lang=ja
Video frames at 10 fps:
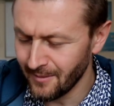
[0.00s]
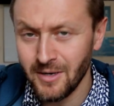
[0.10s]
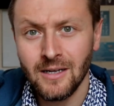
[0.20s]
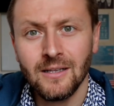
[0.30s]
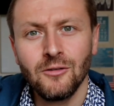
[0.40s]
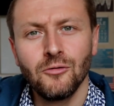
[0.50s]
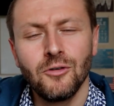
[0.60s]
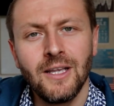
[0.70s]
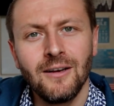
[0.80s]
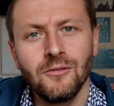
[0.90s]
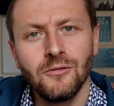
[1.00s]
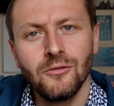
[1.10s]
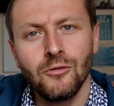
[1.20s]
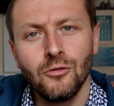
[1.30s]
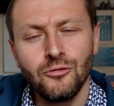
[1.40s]
アメリカだと
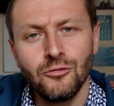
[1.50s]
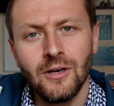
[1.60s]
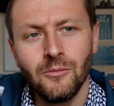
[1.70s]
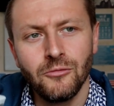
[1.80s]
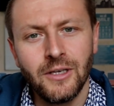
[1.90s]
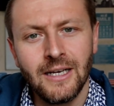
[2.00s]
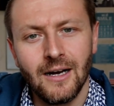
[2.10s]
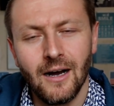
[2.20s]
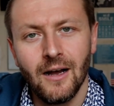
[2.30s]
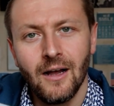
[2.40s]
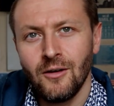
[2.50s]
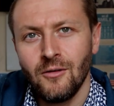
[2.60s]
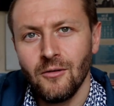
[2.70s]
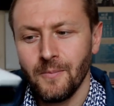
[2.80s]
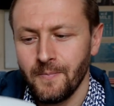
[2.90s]
250g 以下
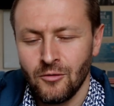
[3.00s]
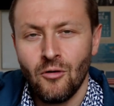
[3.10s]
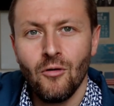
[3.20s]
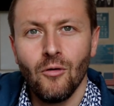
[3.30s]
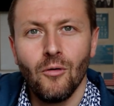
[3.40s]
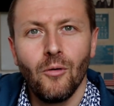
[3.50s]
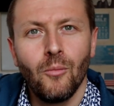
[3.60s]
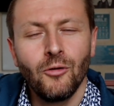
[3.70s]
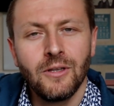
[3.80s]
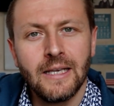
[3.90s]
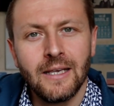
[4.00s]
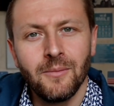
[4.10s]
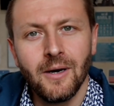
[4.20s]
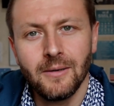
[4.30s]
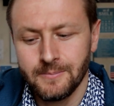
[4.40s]
のドローン持っていけ
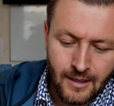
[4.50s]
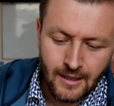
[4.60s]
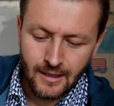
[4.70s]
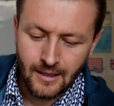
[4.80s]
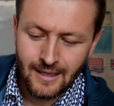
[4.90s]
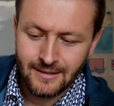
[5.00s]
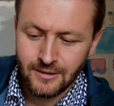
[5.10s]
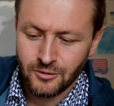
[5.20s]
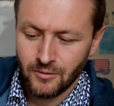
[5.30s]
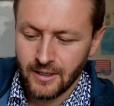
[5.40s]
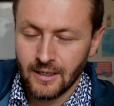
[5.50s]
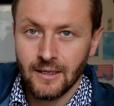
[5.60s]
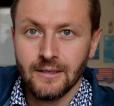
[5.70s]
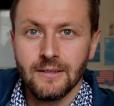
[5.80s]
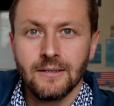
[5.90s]
ば、えー、ライセンスはいら
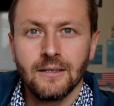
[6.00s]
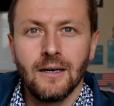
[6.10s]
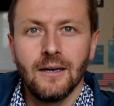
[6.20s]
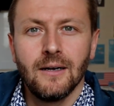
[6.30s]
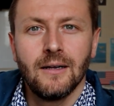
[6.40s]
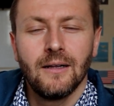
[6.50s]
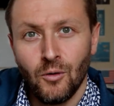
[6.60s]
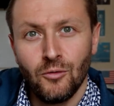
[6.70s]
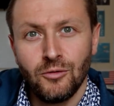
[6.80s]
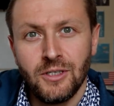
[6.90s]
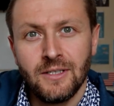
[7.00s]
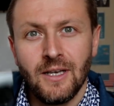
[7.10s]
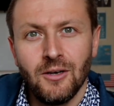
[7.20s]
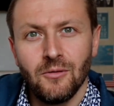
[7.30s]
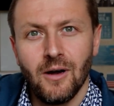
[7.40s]
ないんですがこの小
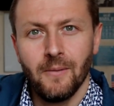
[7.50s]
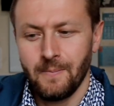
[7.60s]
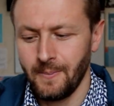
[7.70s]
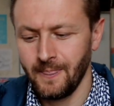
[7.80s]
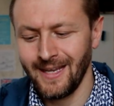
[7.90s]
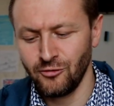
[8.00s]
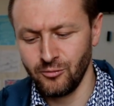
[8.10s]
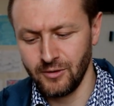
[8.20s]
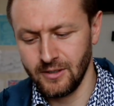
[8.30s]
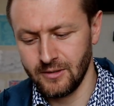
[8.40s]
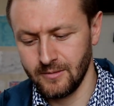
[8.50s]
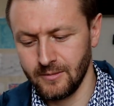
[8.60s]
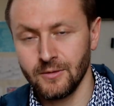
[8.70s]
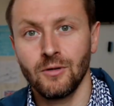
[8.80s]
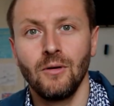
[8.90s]
さいのは大丈夫です
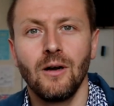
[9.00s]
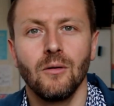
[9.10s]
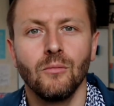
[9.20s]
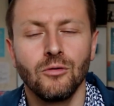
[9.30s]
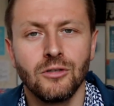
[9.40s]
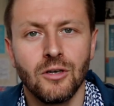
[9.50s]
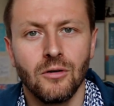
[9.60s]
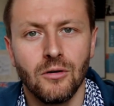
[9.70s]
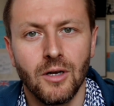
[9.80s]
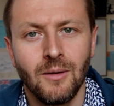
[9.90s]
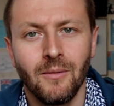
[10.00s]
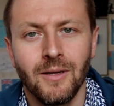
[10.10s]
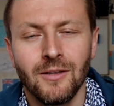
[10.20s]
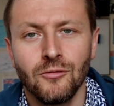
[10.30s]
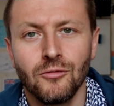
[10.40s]
それはもちろん今
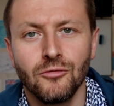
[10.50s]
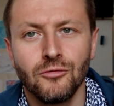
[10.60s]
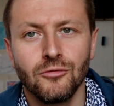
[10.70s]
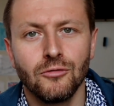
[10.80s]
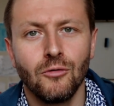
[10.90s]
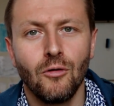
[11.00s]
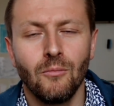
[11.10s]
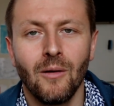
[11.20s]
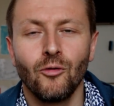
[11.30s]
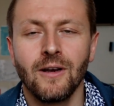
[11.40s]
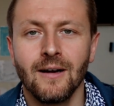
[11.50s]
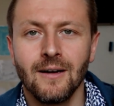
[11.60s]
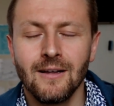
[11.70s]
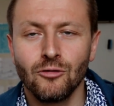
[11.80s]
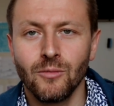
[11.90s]
までのルールを守りな
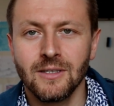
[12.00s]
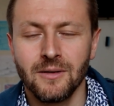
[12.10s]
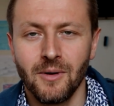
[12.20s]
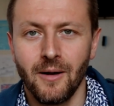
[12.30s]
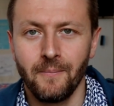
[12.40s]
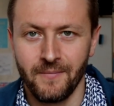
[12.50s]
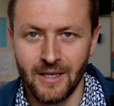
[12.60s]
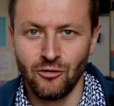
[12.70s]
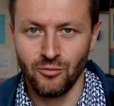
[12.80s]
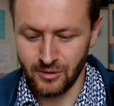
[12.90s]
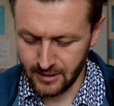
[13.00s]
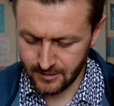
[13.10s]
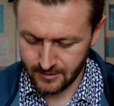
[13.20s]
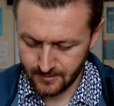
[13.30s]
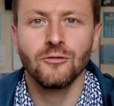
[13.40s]
がら飛ばせば大丈夫で
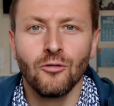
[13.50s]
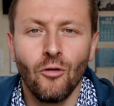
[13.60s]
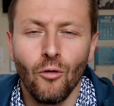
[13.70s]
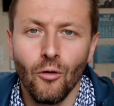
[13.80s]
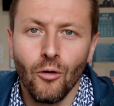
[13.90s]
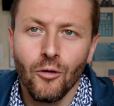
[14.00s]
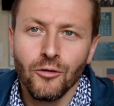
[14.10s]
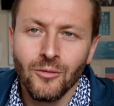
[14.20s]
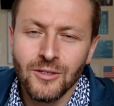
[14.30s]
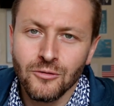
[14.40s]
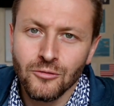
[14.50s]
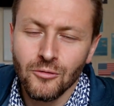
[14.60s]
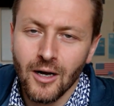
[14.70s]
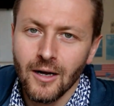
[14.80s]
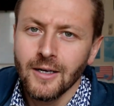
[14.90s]
すドローンを飛ばすこ
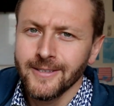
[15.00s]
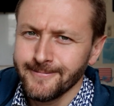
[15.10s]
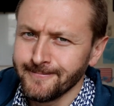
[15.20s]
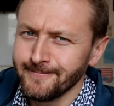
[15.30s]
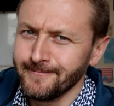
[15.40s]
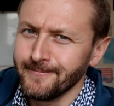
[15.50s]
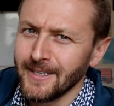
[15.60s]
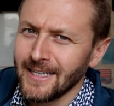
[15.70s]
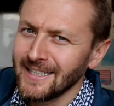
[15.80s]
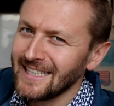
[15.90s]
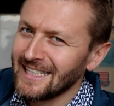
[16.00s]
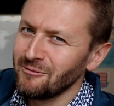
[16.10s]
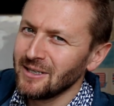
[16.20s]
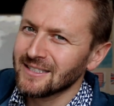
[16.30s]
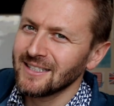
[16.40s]
とはうんで
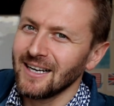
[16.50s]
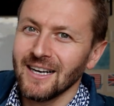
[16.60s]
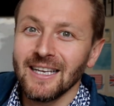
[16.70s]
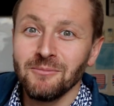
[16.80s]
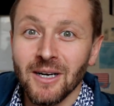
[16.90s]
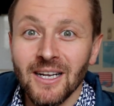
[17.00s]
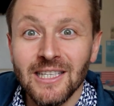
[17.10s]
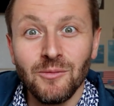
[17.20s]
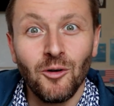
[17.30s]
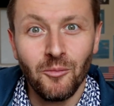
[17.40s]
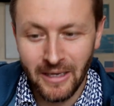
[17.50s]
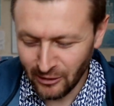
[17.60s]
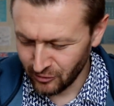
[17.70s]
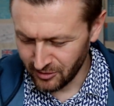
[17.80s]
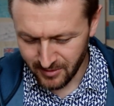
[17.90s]
きますが今からでも
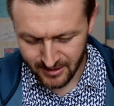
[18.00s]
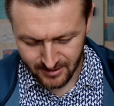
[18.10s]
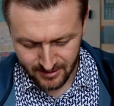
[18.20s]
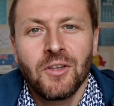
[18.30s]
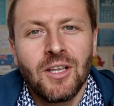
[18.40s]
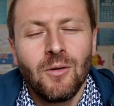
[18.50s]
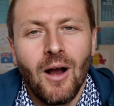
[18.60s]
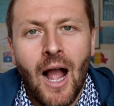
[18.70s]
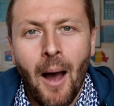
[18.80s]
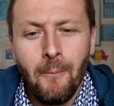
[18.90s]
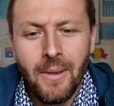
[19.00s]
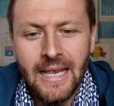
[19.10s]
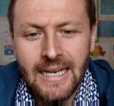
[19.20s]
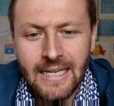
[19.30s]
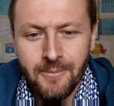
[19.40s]
勉強します次は完
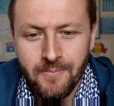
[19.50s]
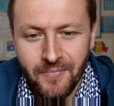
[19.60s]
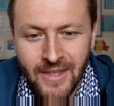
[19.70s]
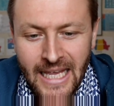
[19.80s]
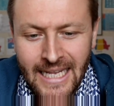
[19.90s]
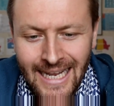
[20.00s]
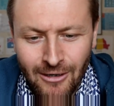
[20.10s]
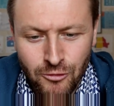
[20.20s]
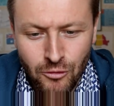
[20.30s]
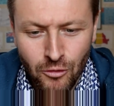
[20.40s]
璧にできないこ